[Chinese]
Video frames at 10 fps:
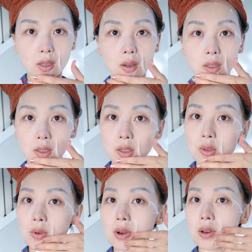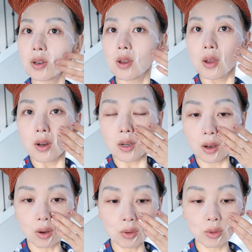澡卸妆，
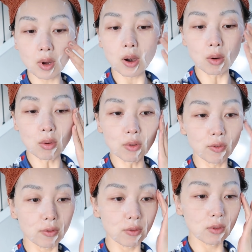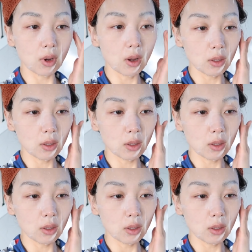然后我就开始护肤。